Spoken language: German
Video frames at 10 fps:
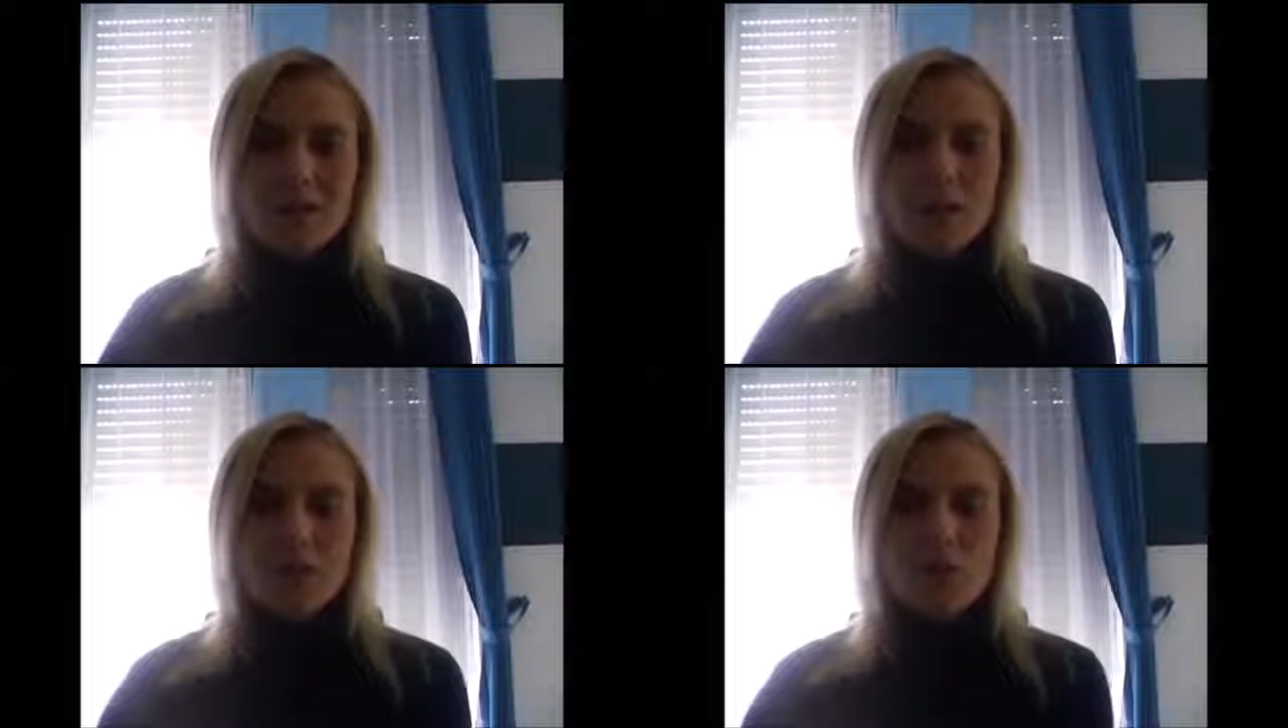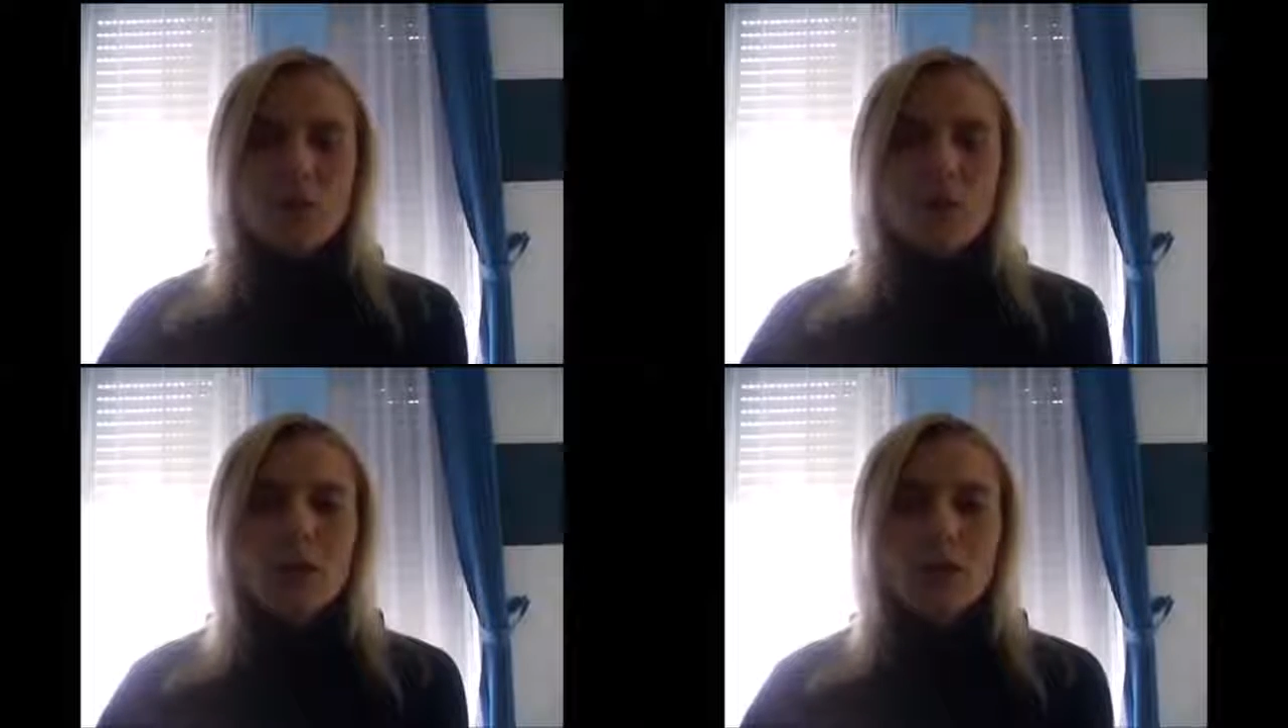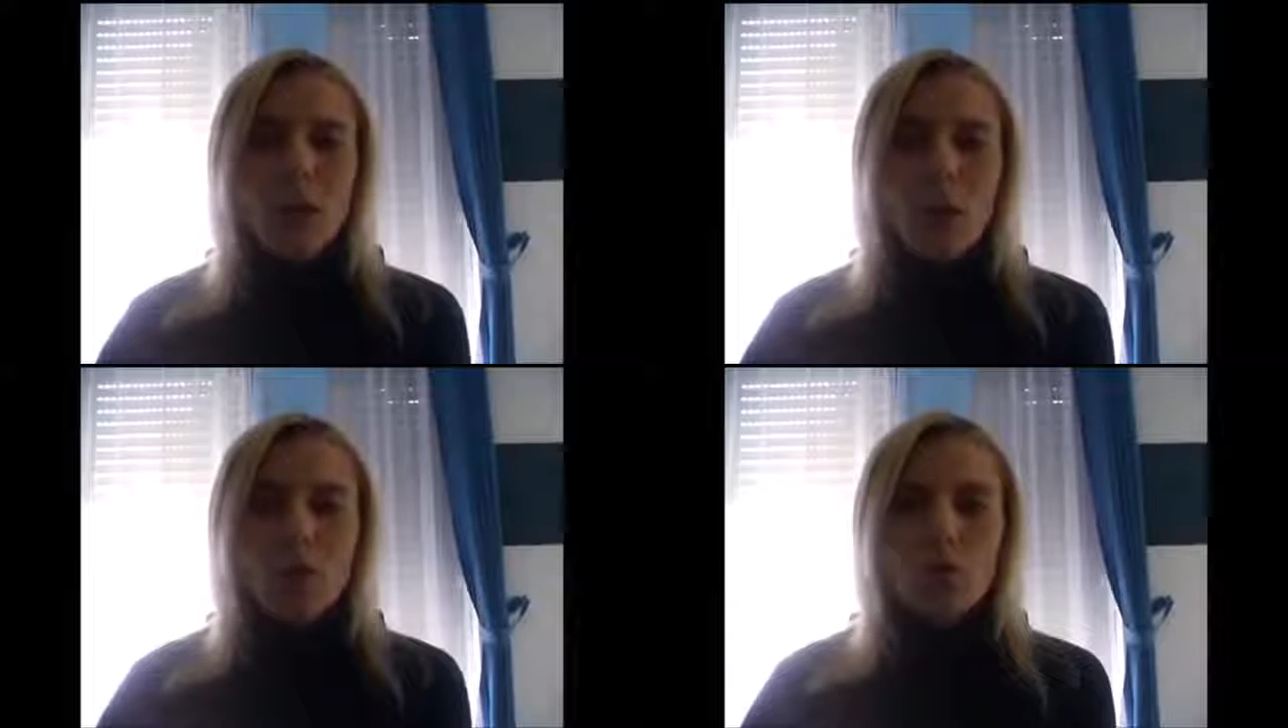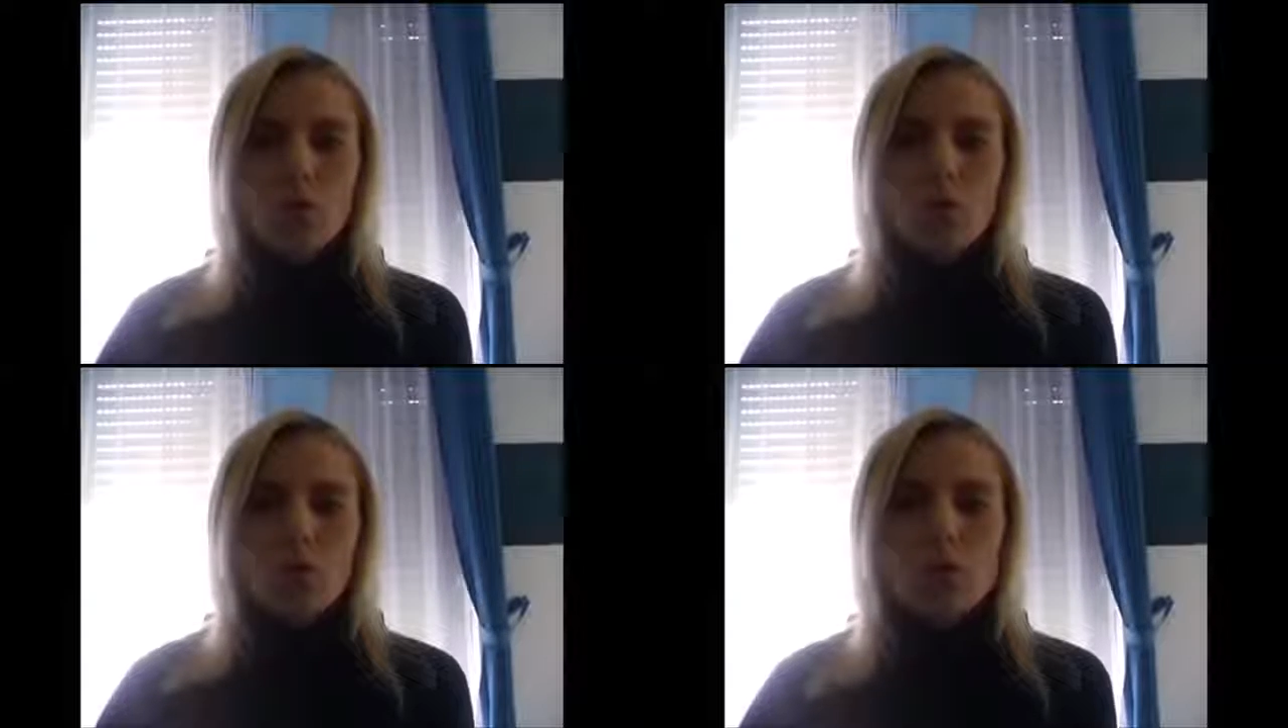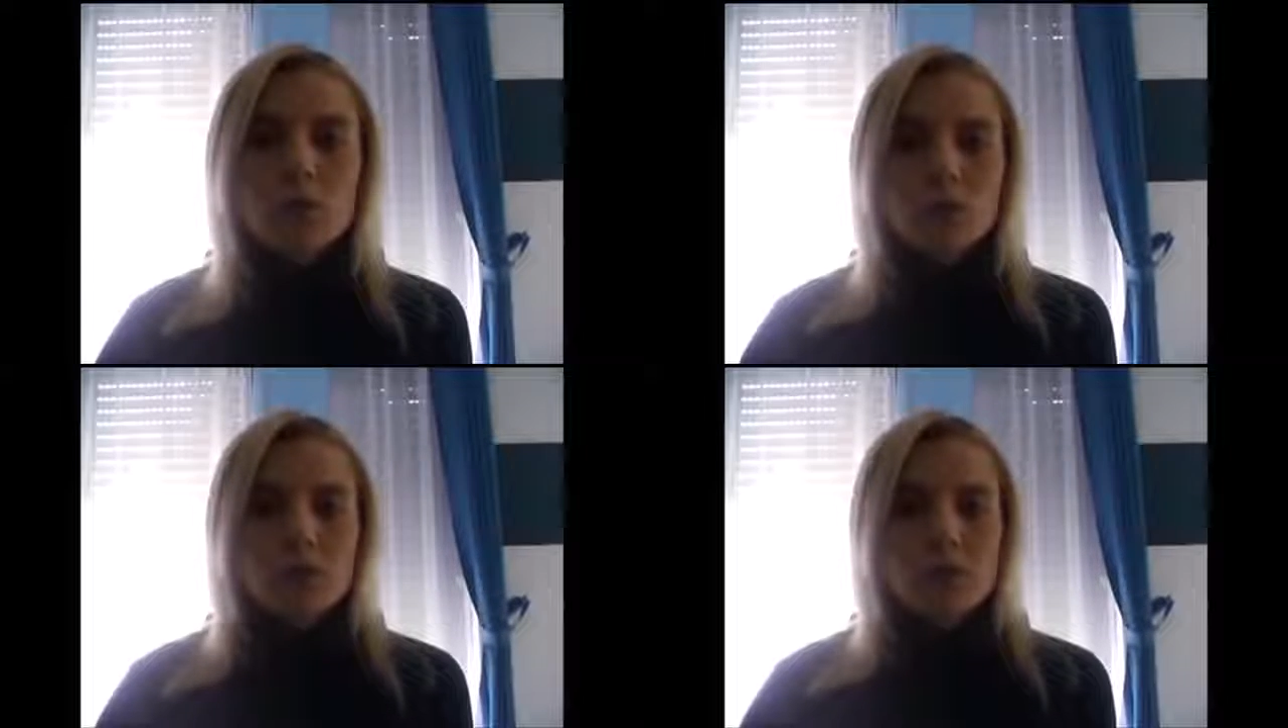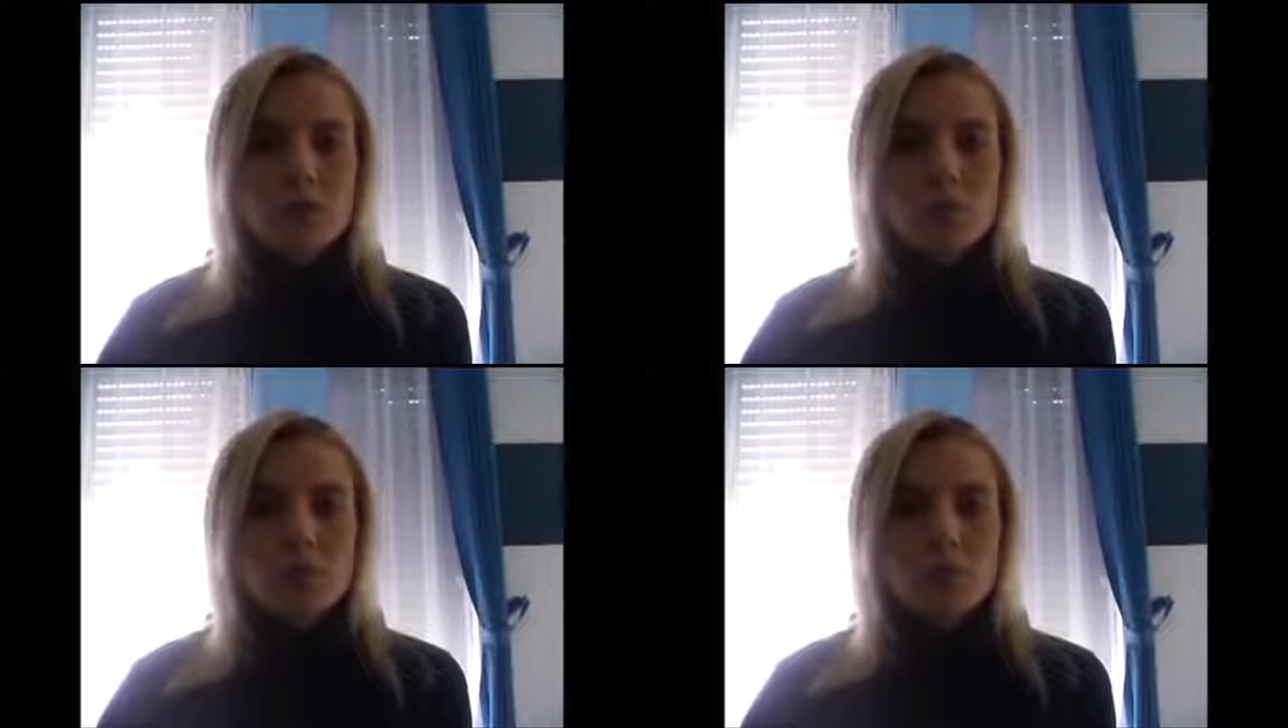die Flüchtlinge aufnehmen müssen.